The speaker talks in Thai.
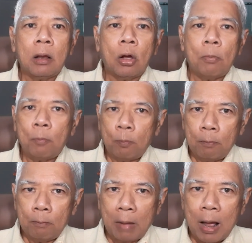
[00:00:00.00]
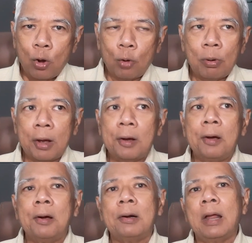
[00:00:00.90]
ก็ปรากฏว่าเอ
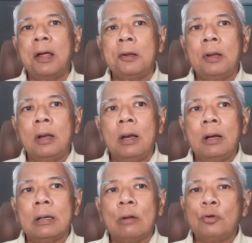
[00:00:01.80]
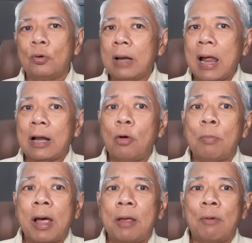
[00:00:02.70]
อนะเราส่งทหารเข้า
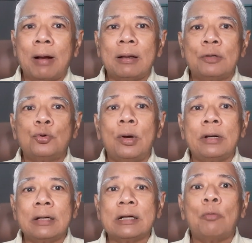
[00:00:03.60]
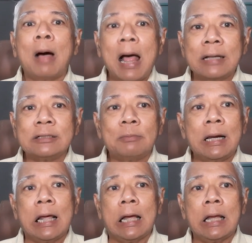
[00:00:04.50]
ไปหวังจะช่วยแต่ชาวบ้านใช่ไหมล่ะ